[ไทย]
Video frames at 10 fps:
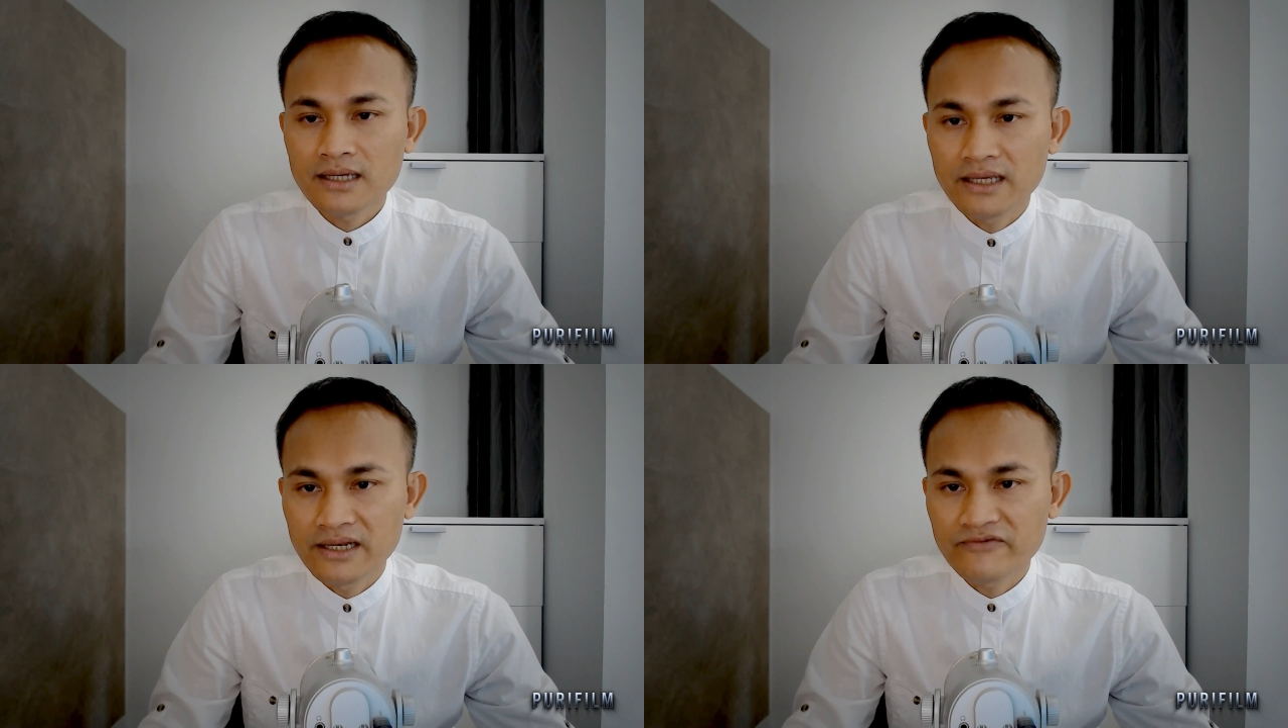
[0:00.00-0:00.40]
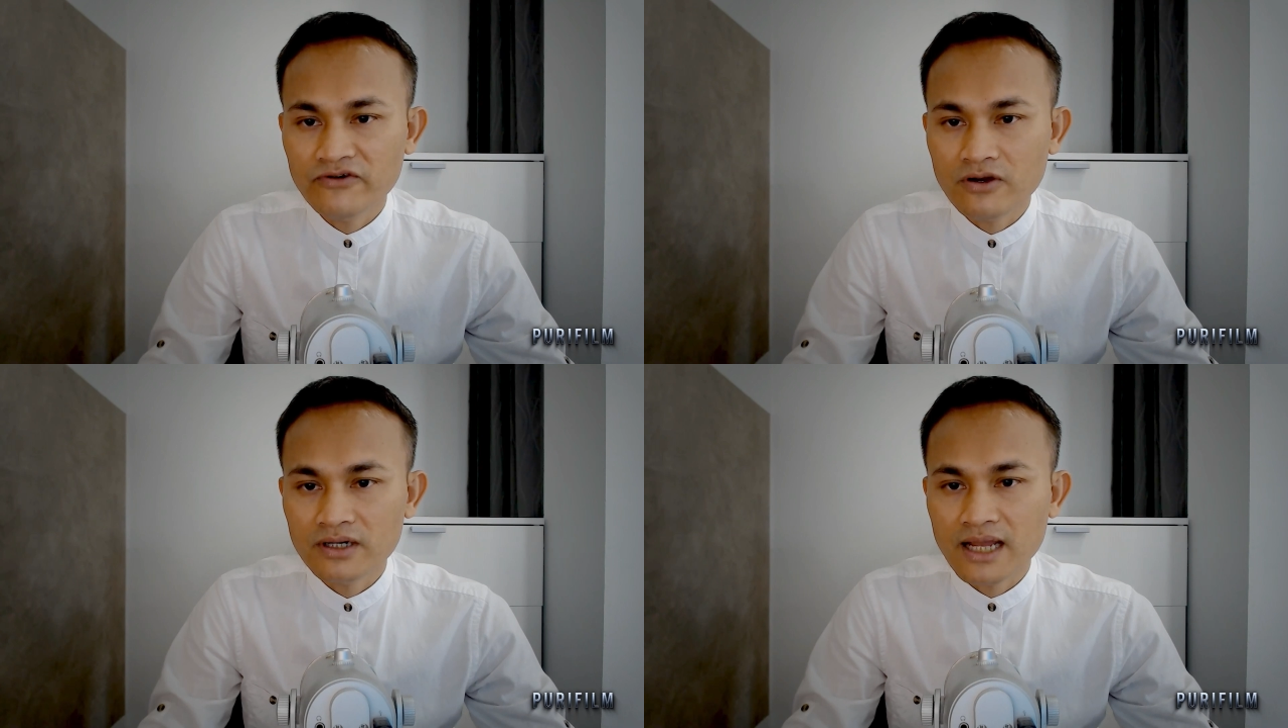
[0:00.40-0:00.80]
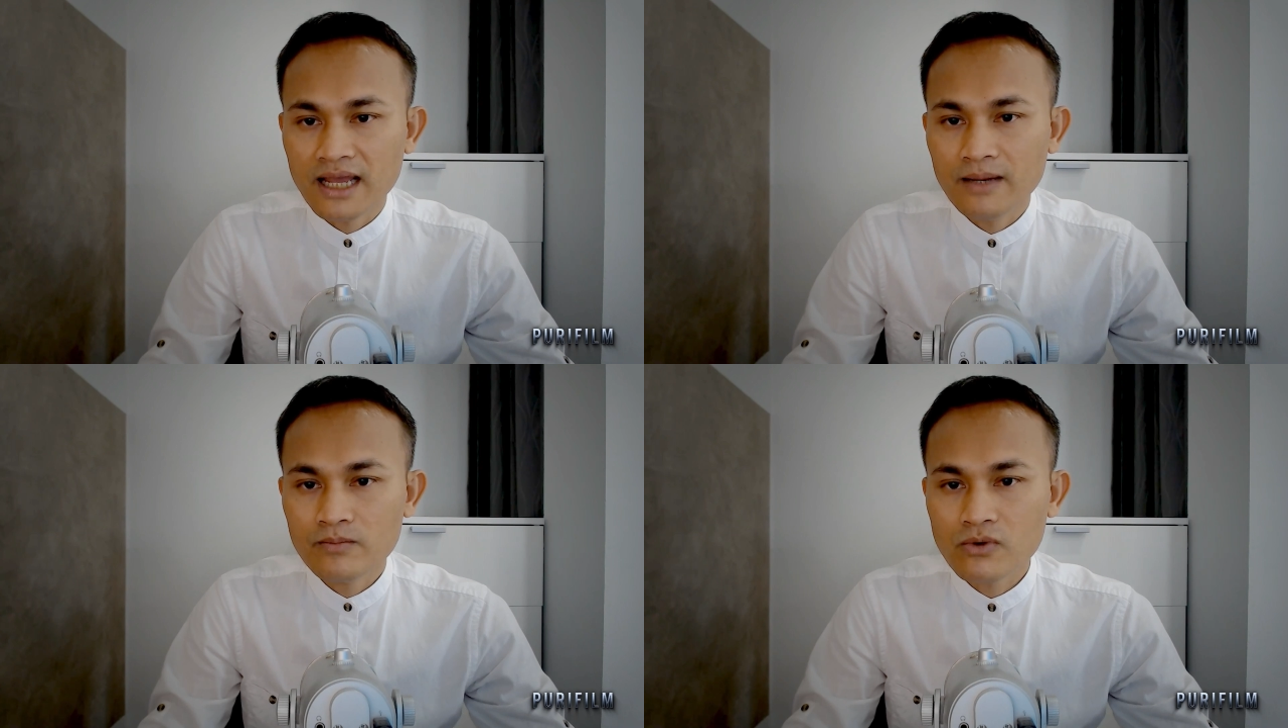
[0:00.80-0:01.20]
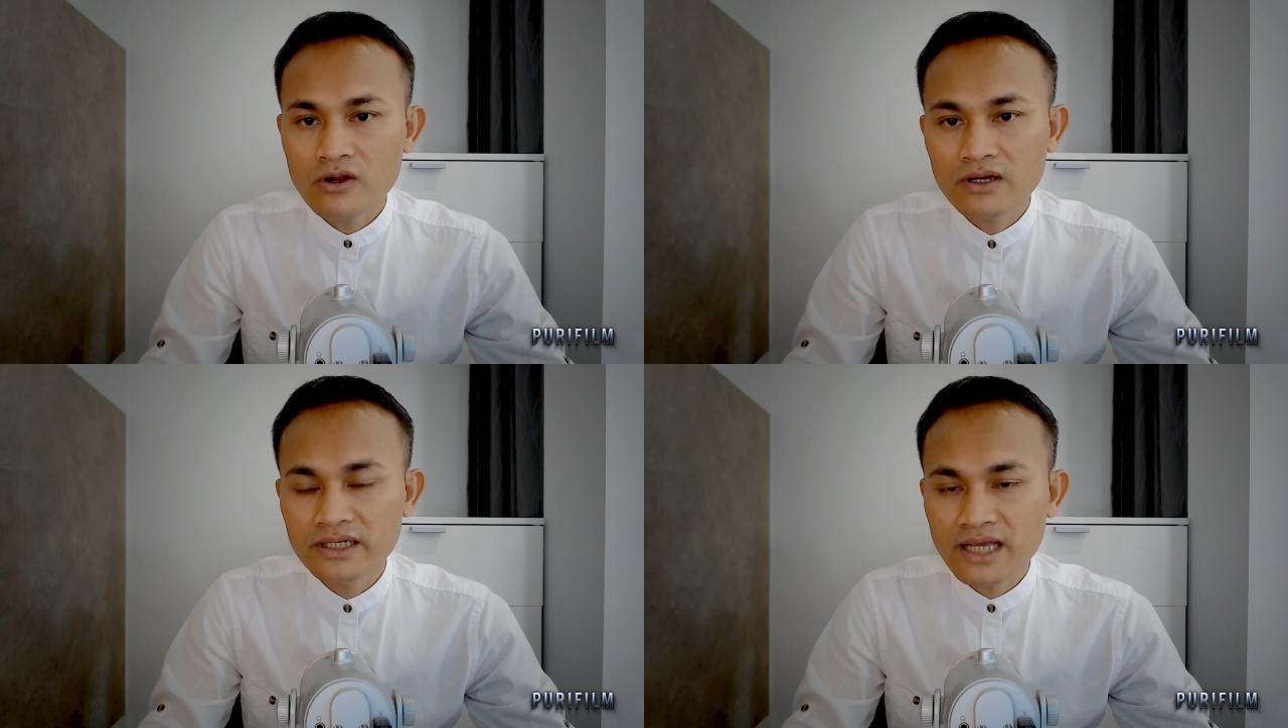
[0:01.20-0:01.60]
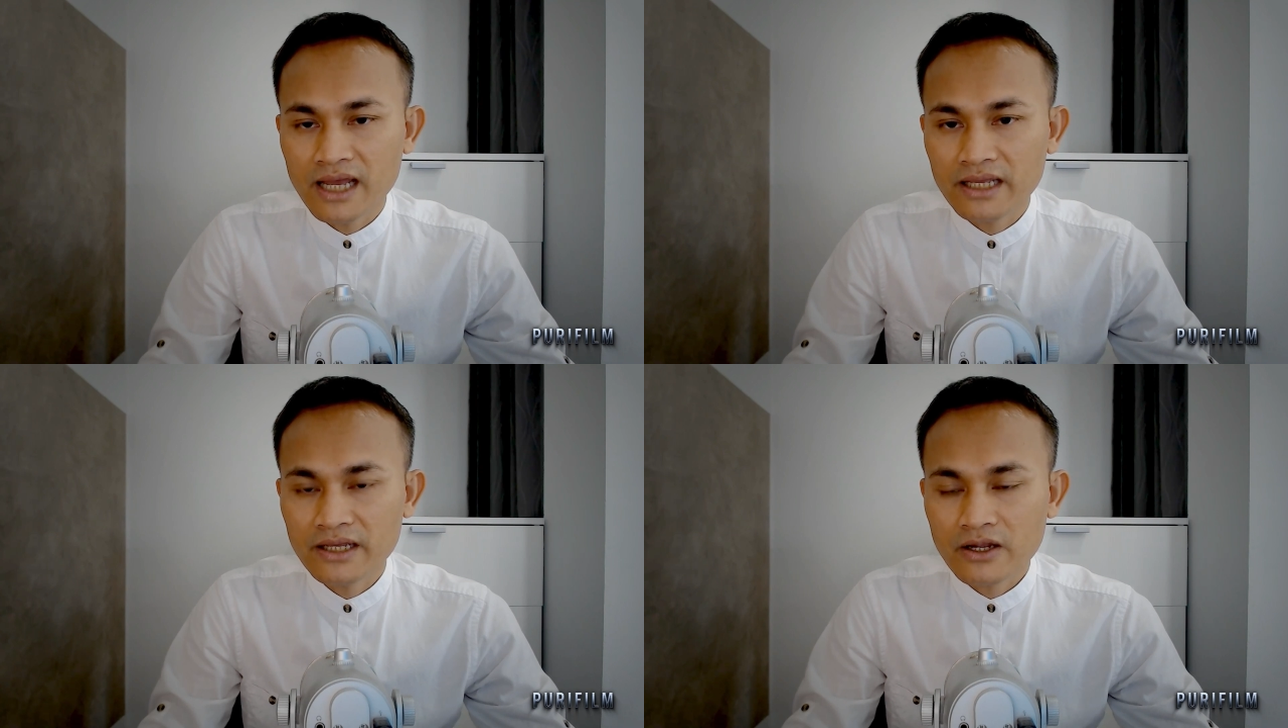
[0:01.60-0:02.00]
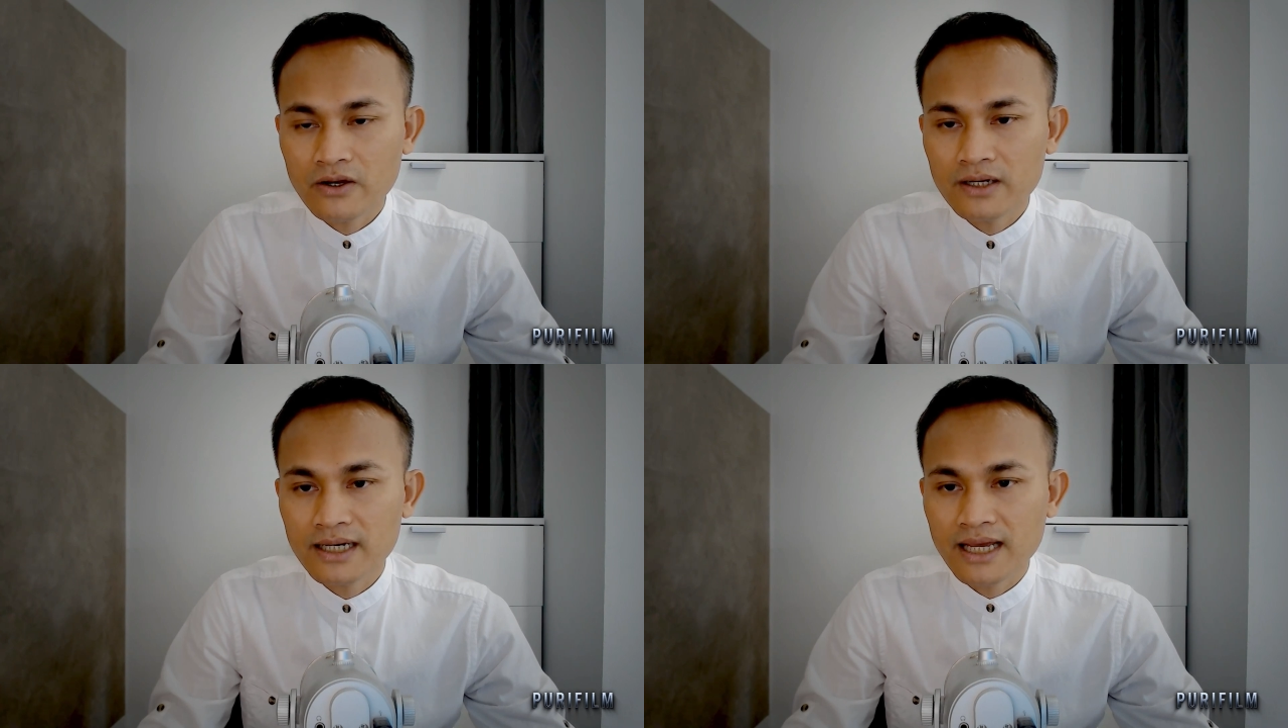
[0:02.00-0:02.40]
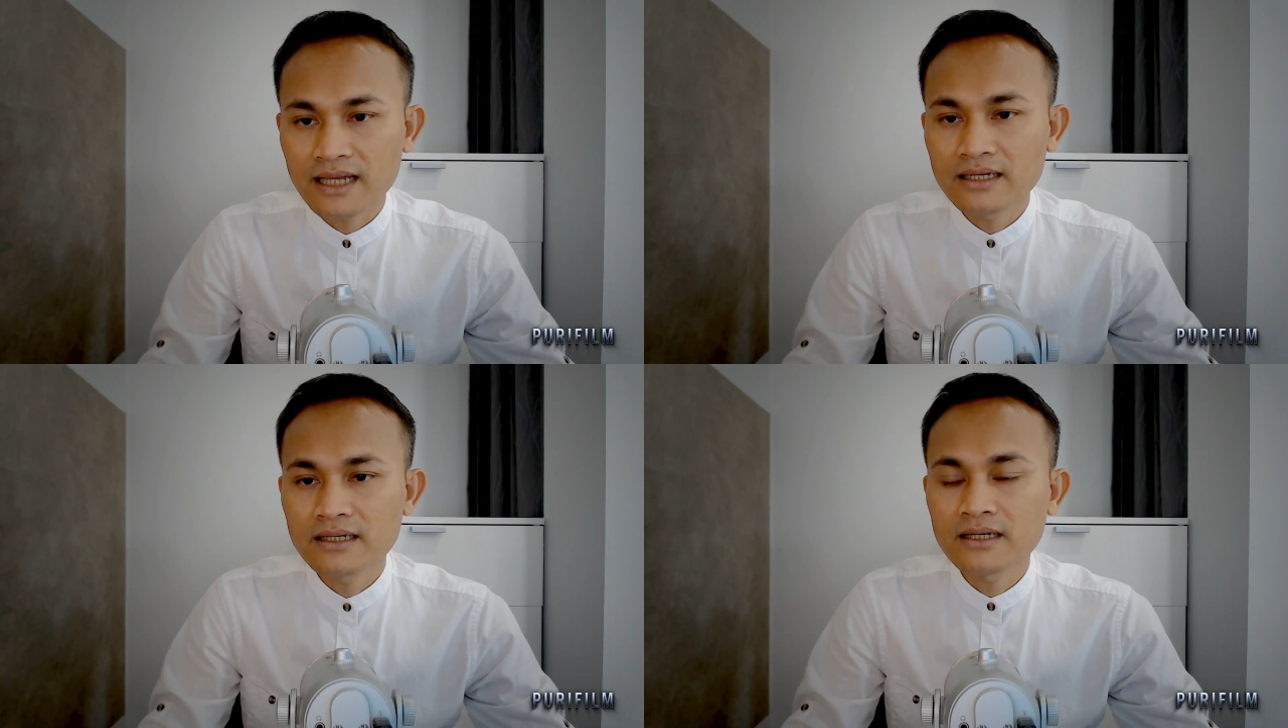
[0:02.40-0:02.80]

เห็นฟองน้ำก้อนใหญ่ก้อนนั้น